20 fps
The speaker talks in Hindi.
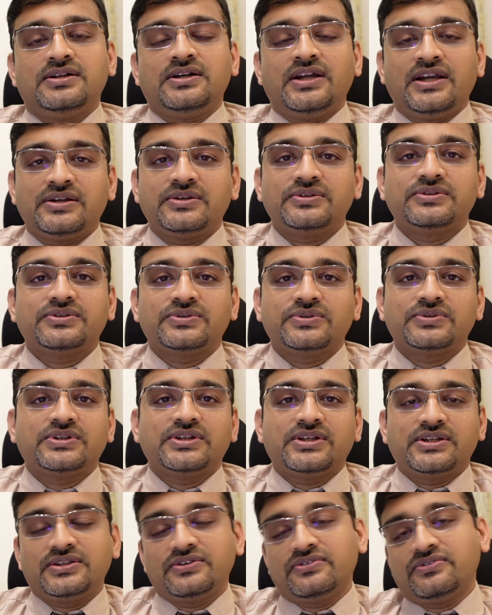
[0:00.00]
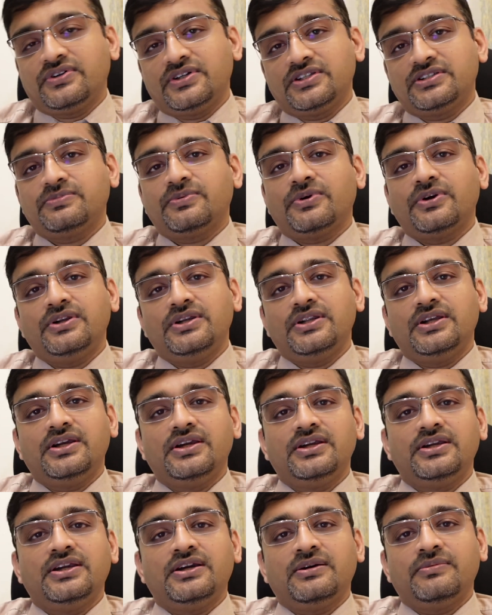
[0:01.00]
डायग्नोसिस होता है तो फर्स्ट पॉइंट ये
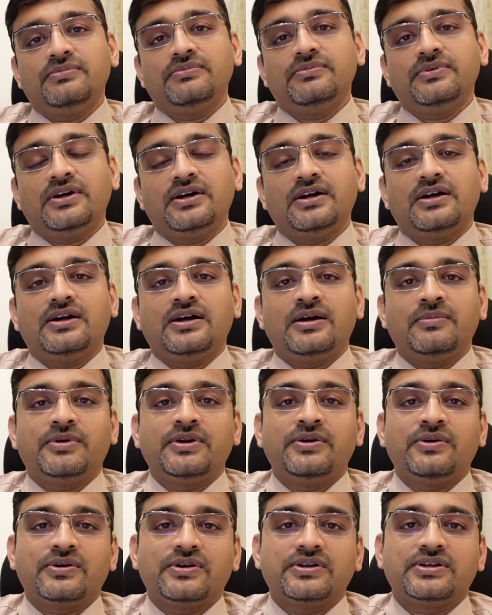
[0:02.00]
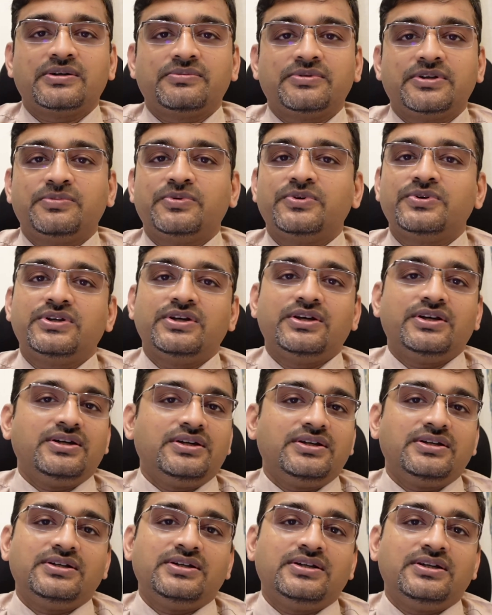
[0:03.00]
है कि आप आपके डॉक्टर साहब से पूछिए
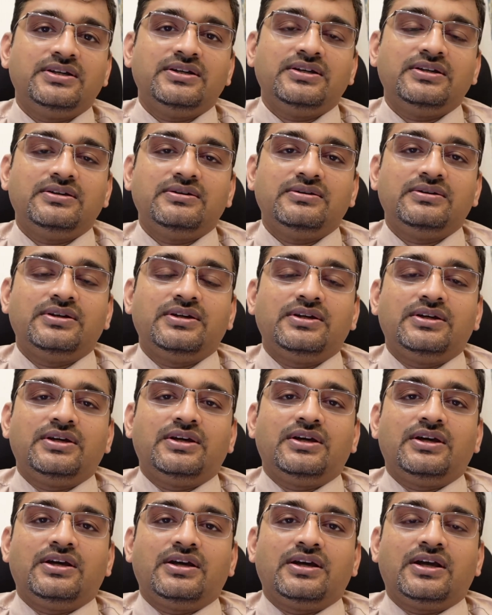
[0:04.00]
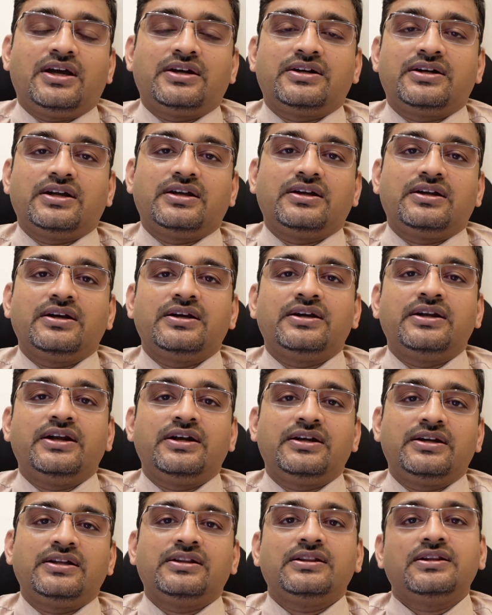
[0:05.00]
कि कैटरेक्ट का
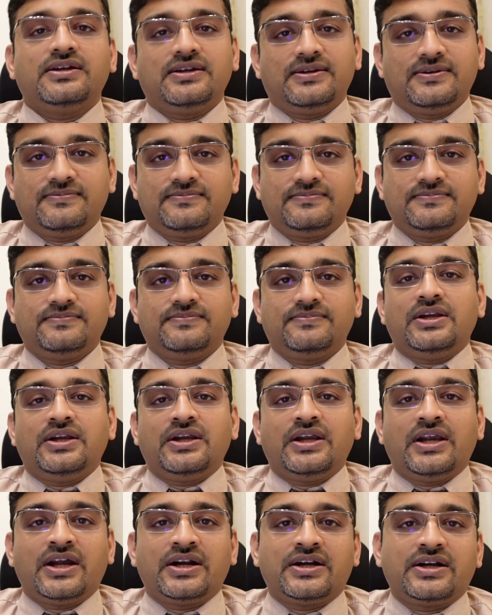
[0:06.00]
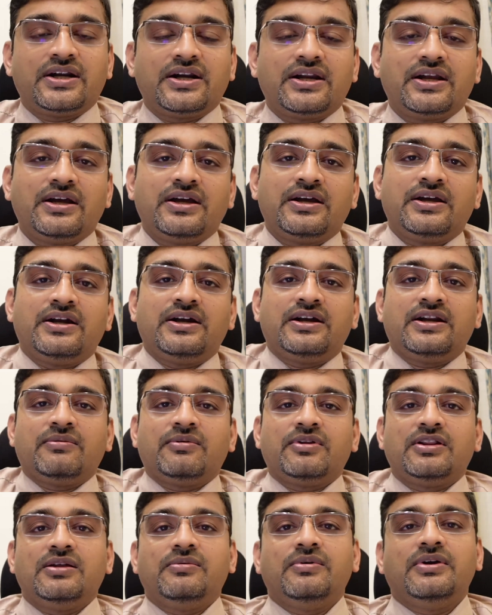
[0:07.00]
ग्रेड कितना है कैटरेक्ट का ग्रेड का
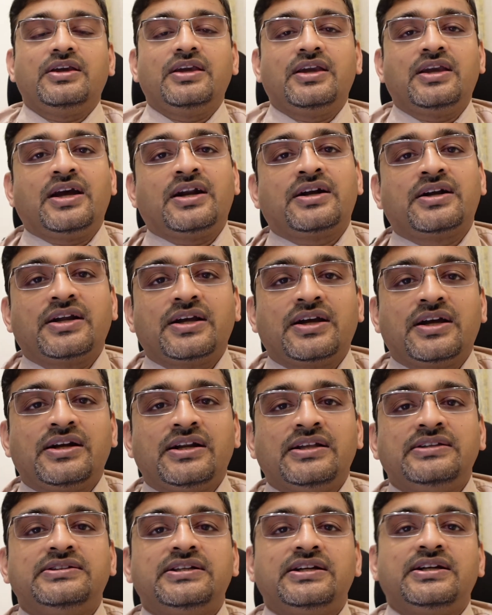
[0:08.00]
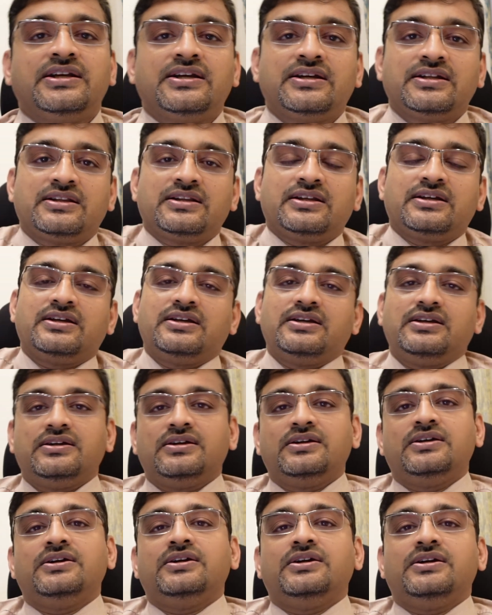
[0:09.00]
मतलब है कि कैटरेक्ट का डेंसिटी कितना है
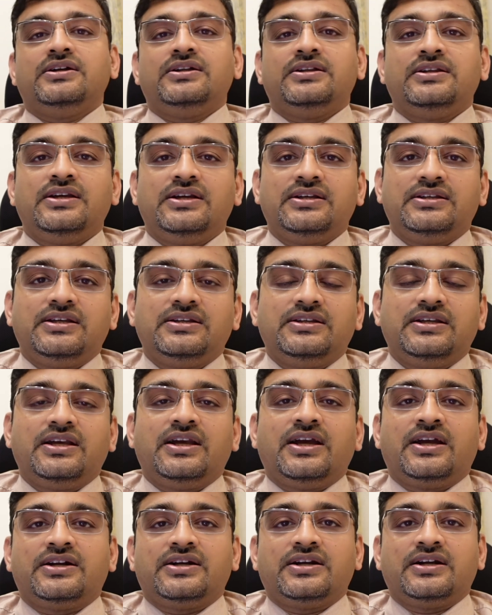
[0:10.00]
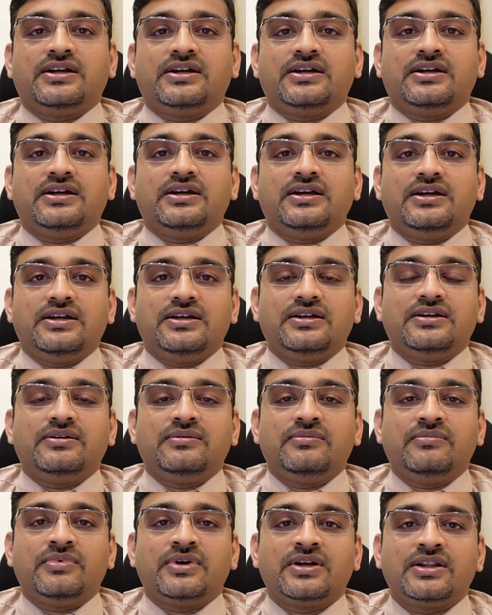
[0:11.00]
जैसे जैसे कैटरेक्ट
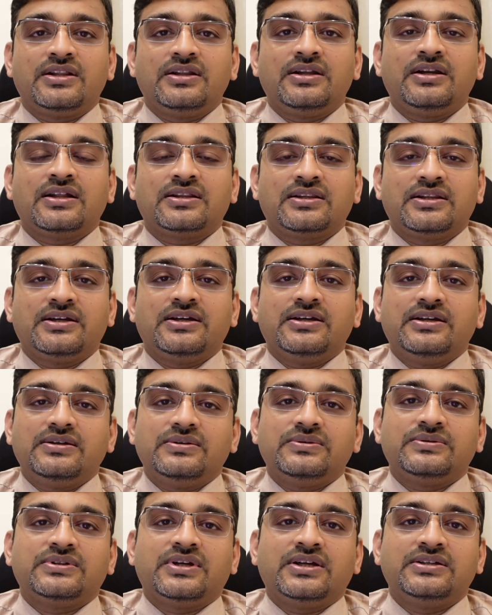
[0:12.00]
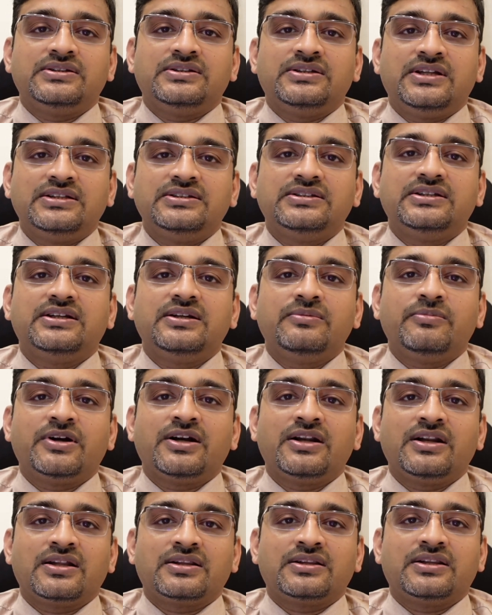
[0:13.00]
बढ़ने लगता है उसका डेंसिटी
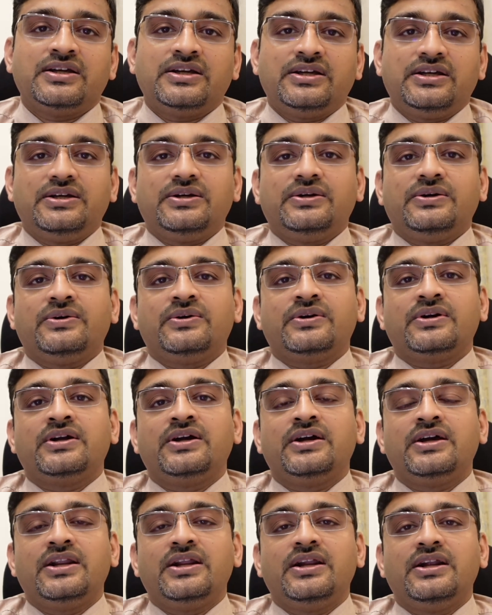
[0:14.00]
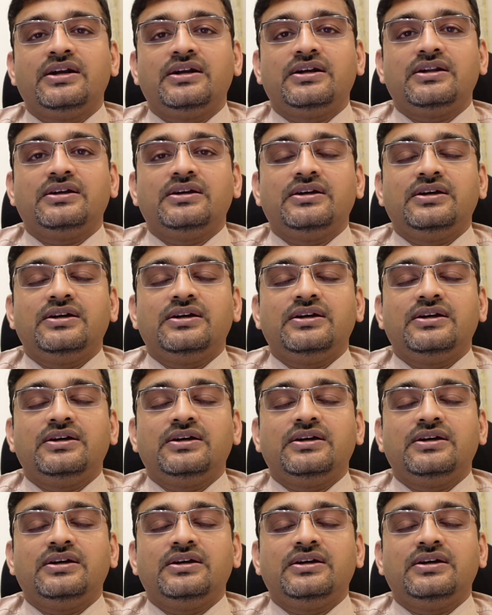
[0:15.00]
बढ़ने लगता है और ग्रेड